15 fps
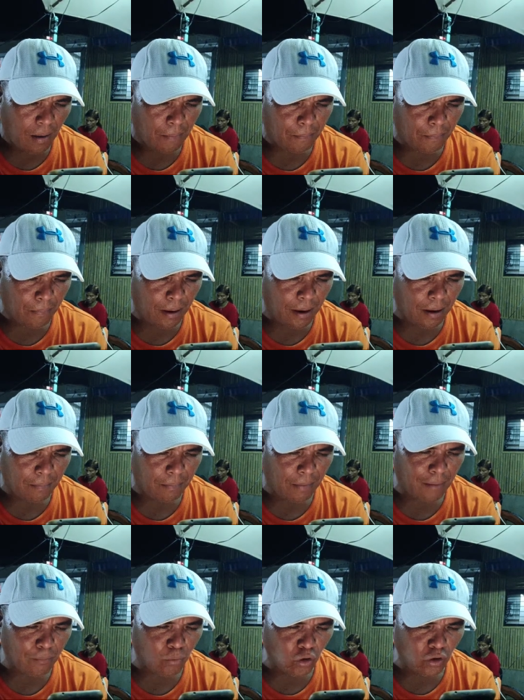ma,
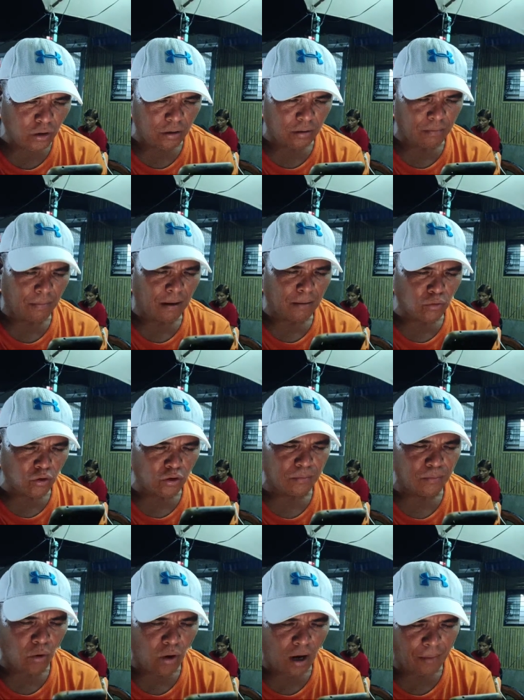Mahmud, Mahmud
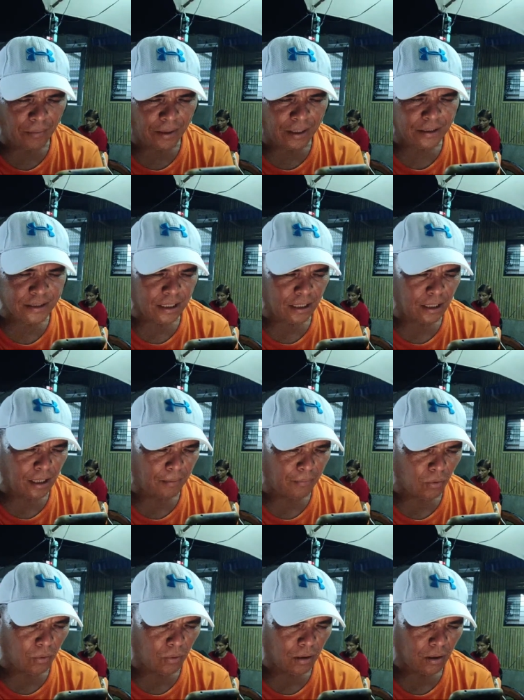Mohammed,
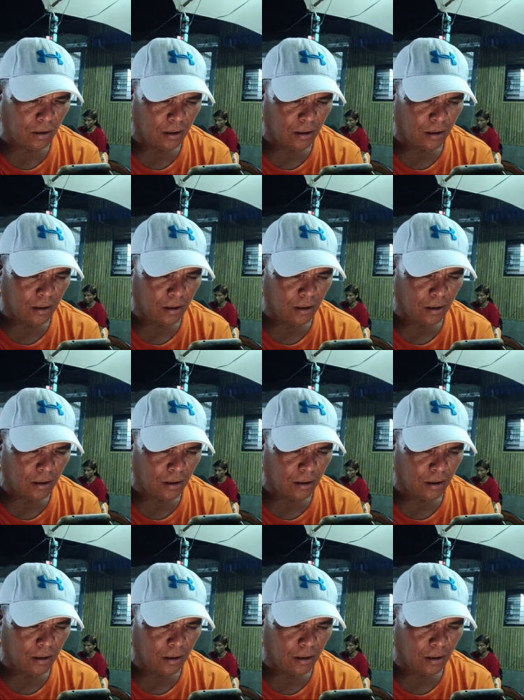salamu.